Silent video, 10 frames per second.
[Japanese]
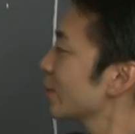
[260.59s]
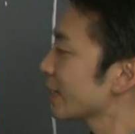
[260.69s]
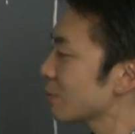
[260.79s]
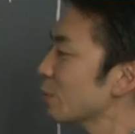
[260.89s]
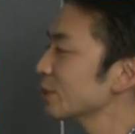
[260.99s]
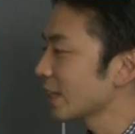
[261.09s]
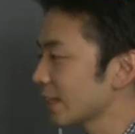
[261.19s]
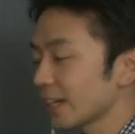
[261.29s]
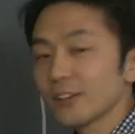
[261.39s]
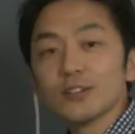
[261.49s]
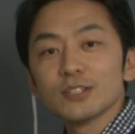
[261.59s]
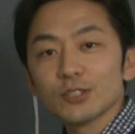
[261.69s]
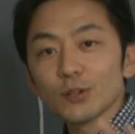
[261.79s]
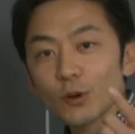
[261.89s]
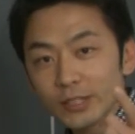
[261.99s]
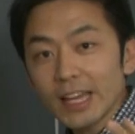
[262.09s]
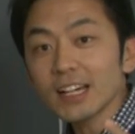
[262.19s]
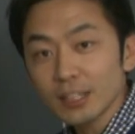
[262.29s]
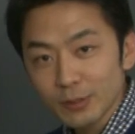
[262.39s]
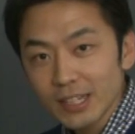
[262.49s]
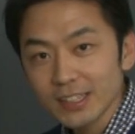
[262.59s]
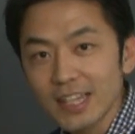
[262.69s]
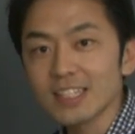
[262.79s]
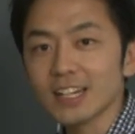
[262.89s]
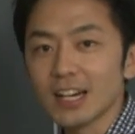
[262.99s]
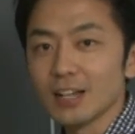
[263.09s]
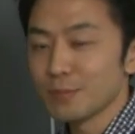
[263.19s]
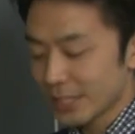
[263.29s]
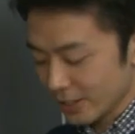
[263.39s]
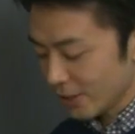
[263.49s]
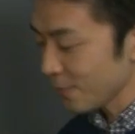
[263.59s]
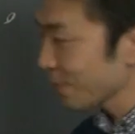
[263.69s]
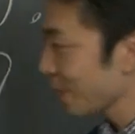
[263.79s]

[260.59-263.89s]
これは疑問文なんだけど、その答え方もね大事だから見ていくよ。